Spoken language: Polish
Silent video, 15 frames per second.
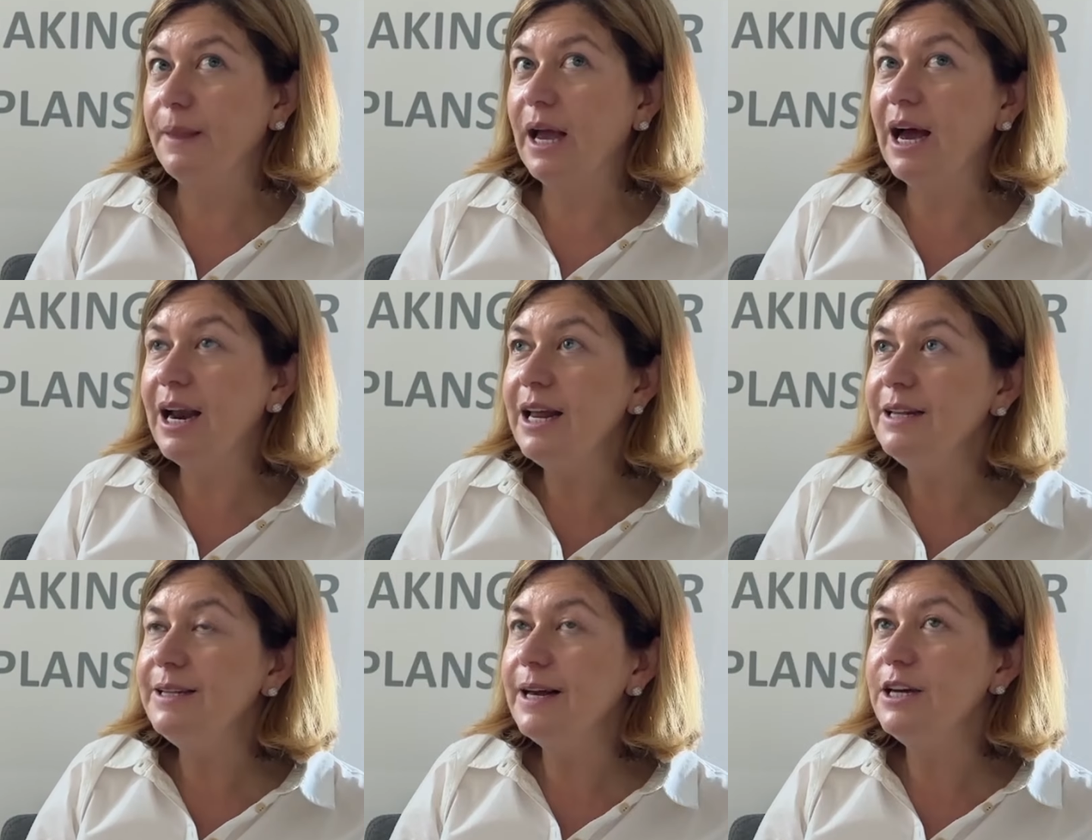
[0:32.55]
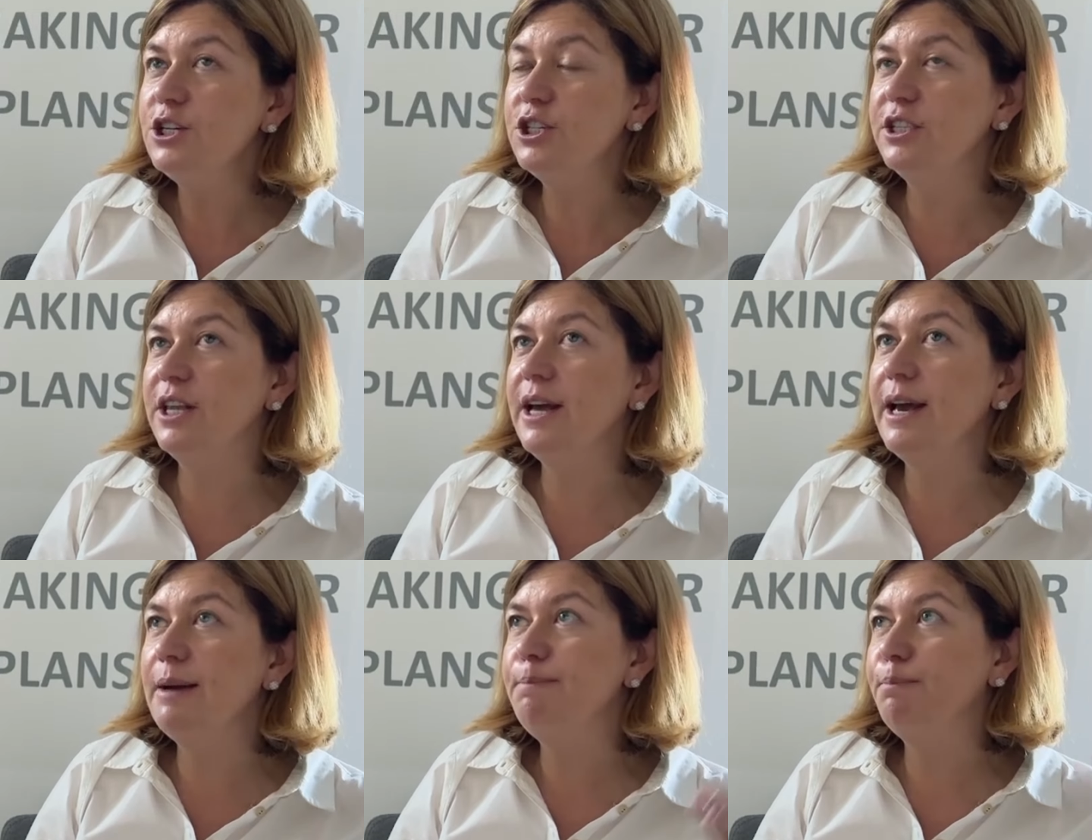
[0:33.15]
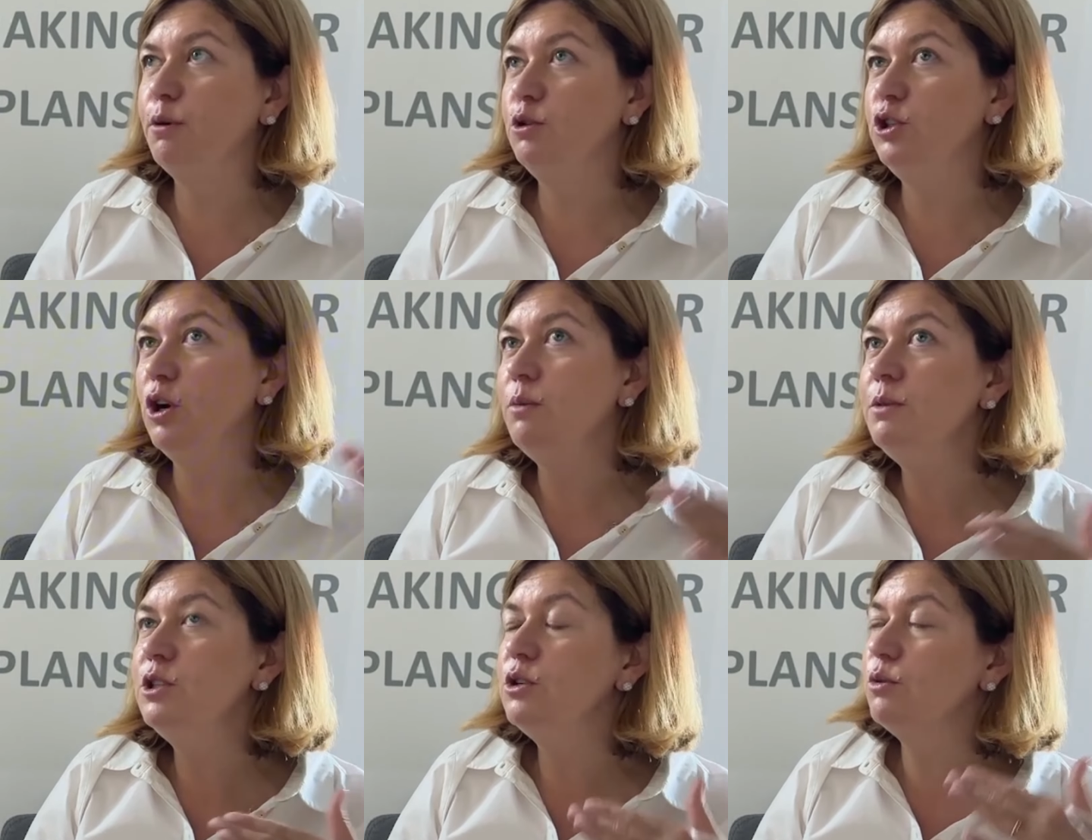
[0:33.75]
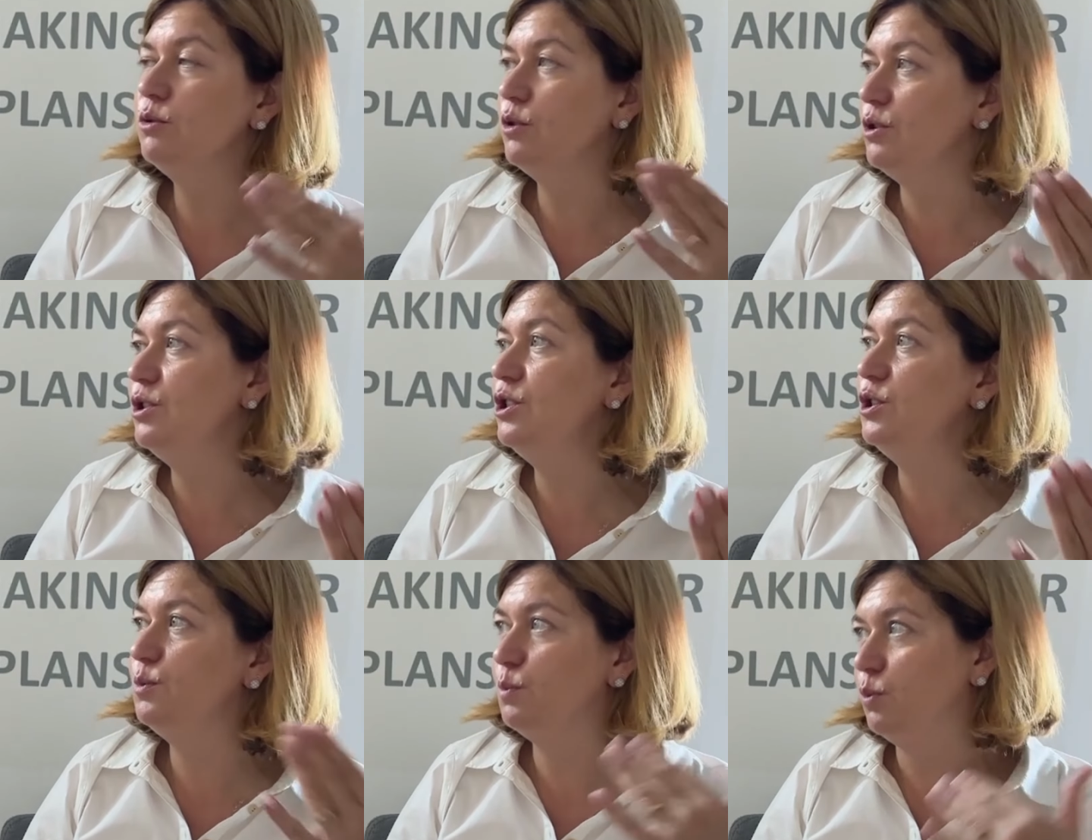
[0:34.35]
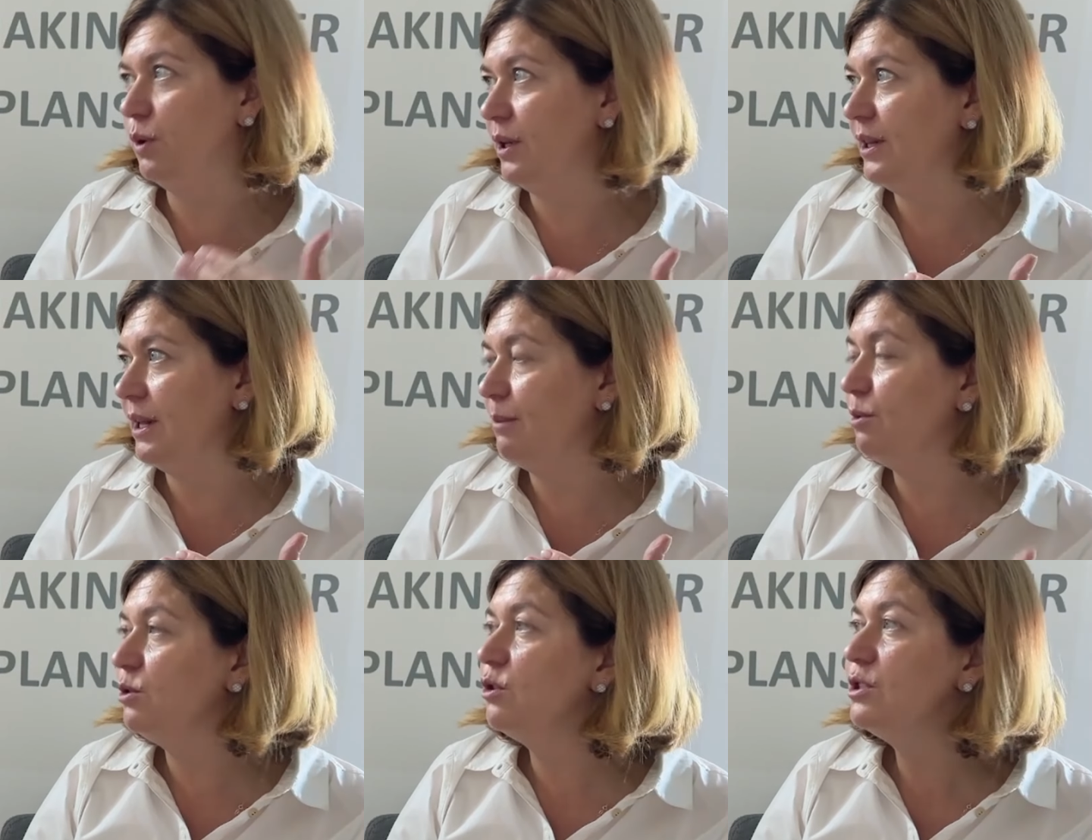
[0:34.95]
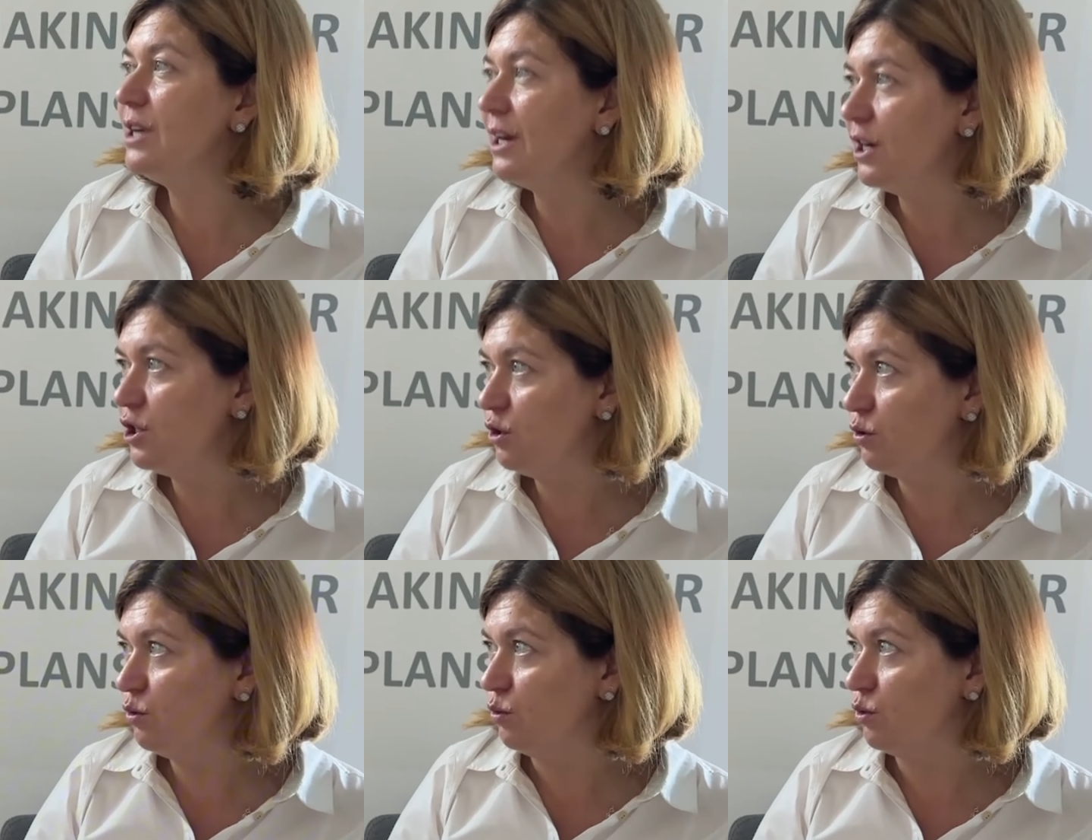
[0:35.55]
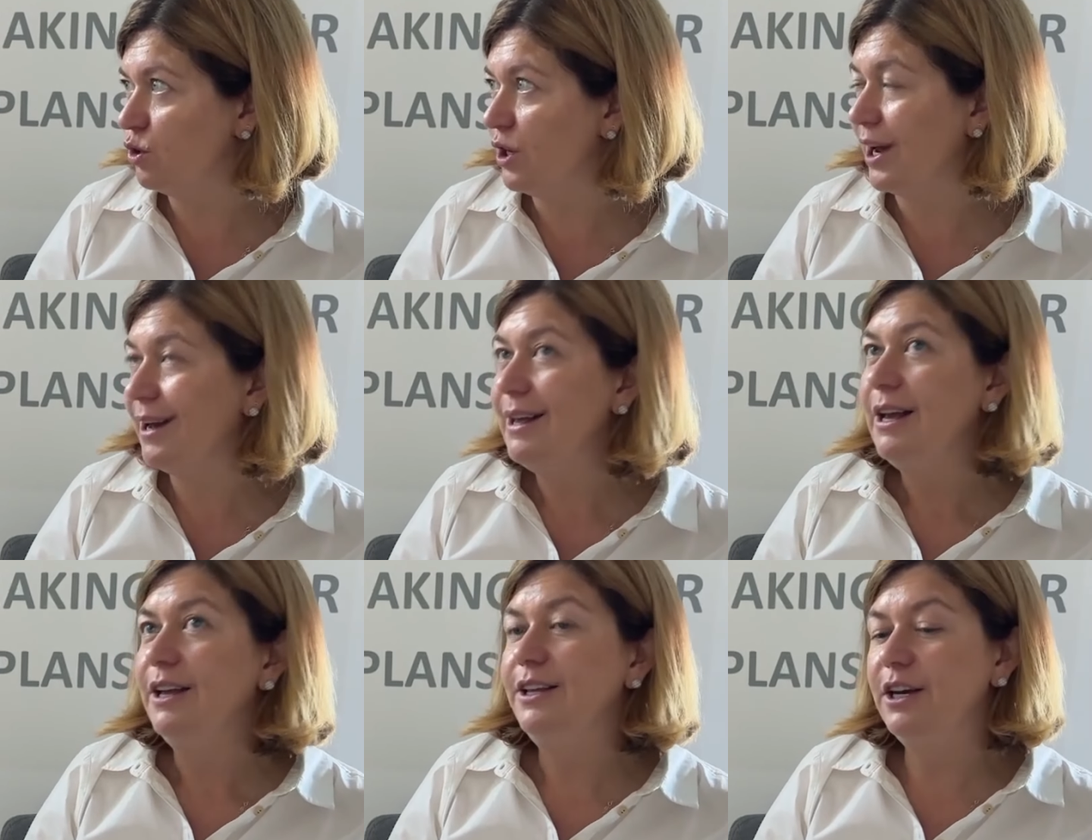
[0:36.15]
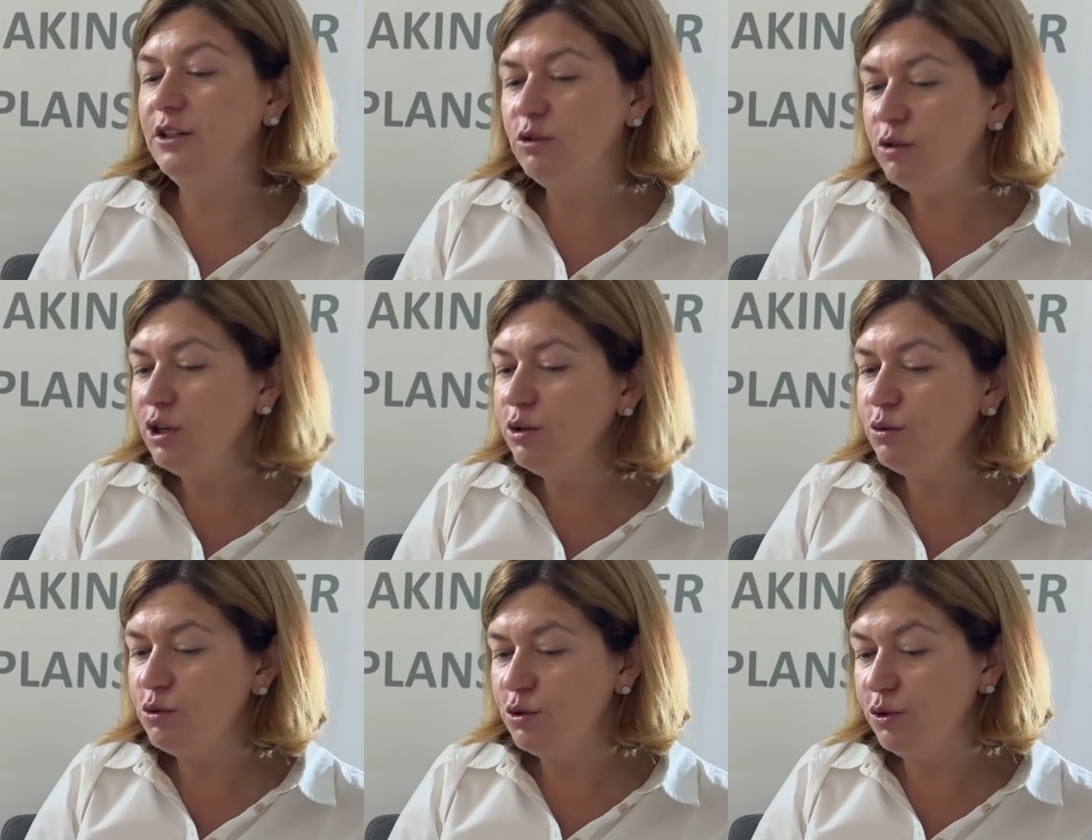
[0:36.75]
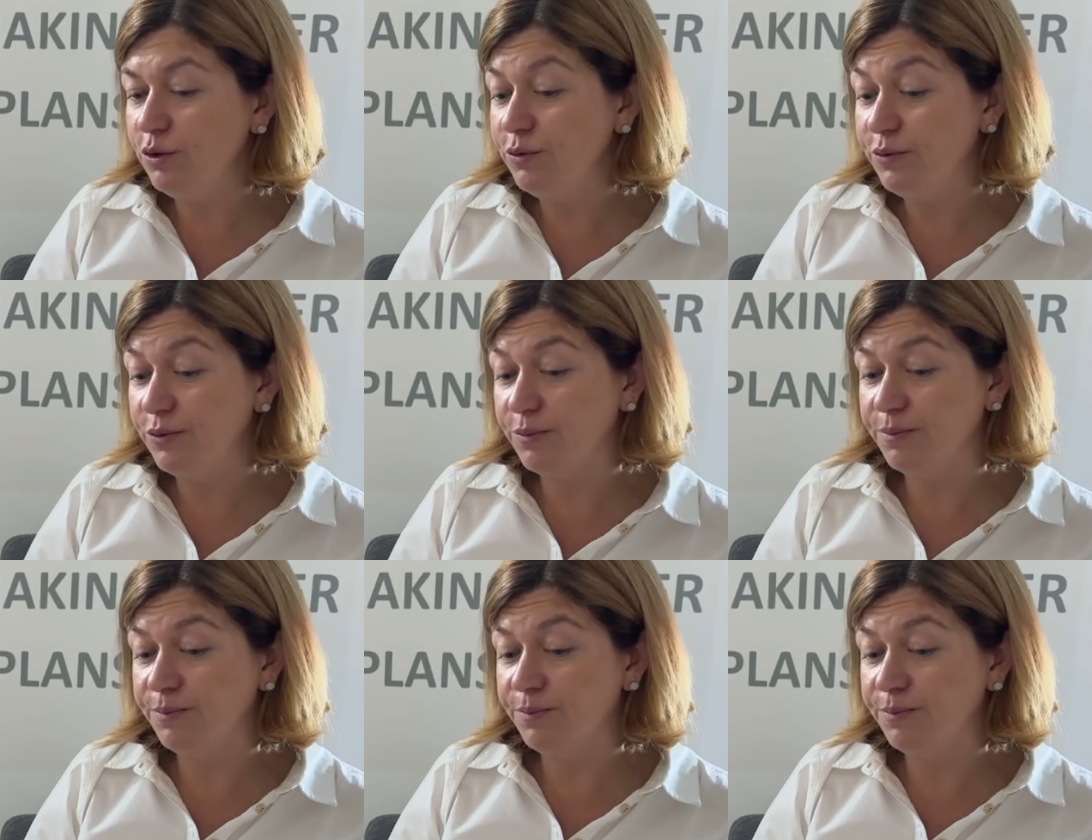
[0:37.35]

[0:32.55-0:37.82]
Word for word: Ale też te poziomy są dosyć płynne, bo to zależy od ucznia. Niektórych uczniów,